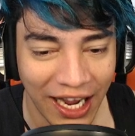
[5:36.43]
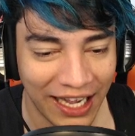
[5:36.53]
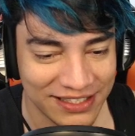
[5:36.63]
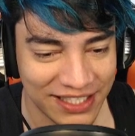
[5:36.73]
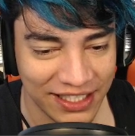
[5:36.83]

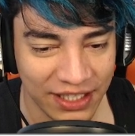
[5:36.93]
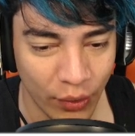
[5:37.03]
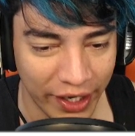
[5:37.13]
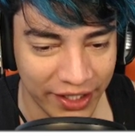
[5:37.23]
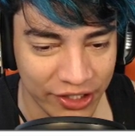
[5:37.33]

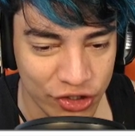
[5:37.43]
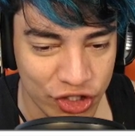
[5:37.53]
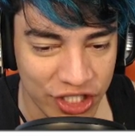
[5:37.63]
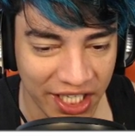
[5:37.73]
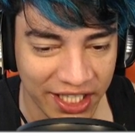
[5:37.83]
Acendeu a
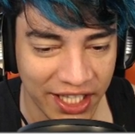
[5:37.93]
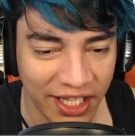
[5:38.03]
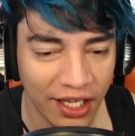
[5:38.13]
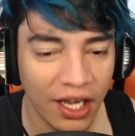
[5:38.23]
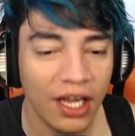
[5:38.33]
energia
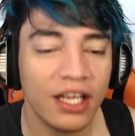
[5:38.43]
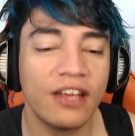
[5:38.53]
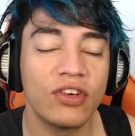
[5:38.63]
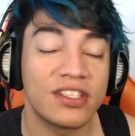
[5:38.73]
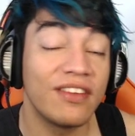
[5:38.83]
aqui e
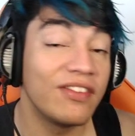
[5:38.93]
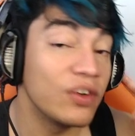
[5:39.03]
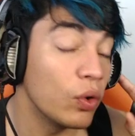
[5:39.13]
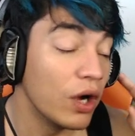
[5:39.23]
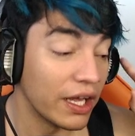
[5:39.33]
você
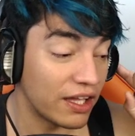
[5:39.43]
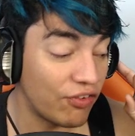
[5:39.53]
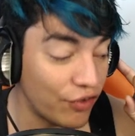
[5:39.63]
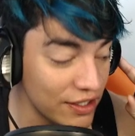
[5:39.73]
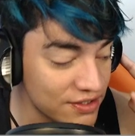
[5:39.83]
viu que
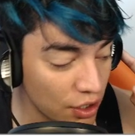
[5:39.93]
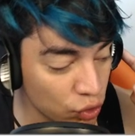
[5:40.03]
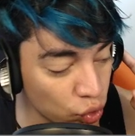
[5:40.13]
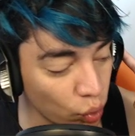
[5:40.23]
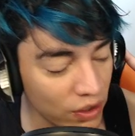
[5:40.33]
fez
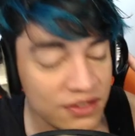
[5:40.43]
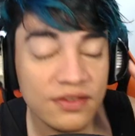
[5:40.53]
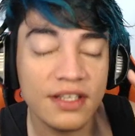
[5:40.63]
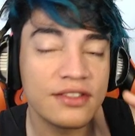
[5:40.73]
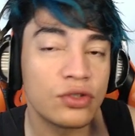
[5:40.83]
duas
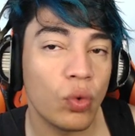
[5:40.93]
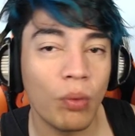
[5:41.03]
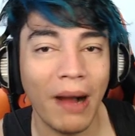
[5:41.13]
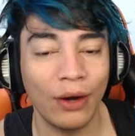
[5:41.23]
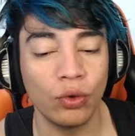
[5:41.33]
vezes o
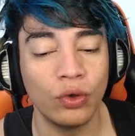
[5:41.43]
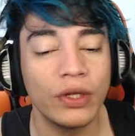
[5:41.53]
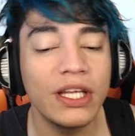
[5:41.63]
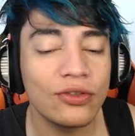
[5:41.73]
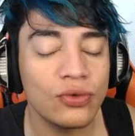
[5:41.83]
barulho.
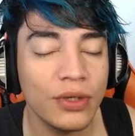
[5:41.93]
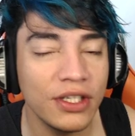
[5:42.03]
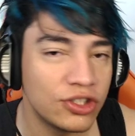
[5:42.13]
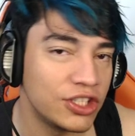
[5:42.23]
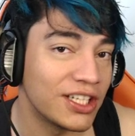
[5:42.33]
Isso
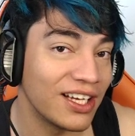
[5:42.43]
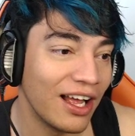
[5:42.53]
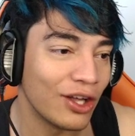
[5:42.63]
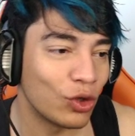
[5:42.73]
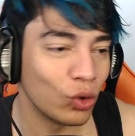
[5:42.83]
indica
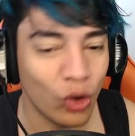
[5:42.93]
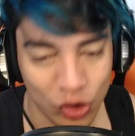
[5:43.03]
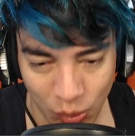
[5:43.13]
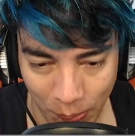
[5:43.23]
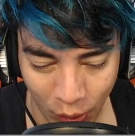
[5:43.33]
que o
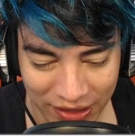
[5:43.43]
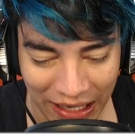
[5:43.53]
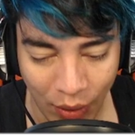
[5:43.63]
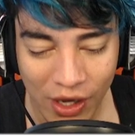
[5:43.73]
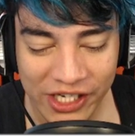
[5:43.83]
nosso
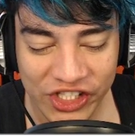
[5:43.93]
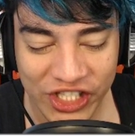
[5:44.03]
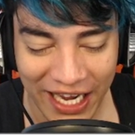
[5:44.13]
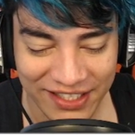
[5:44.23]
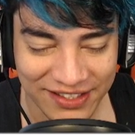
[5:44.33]
portal
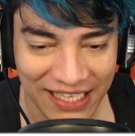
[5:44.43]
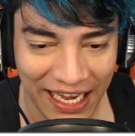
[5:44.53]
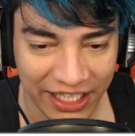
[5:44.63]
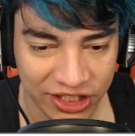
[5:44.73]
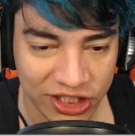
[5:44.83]
já está
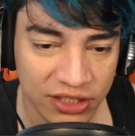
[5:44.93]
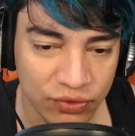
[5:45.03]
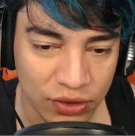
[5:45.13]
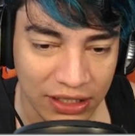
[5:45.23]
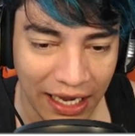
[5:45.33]

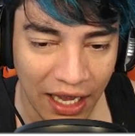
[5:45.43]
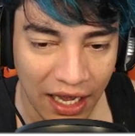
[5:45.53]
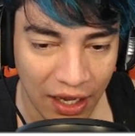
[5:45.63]
ativo, tá?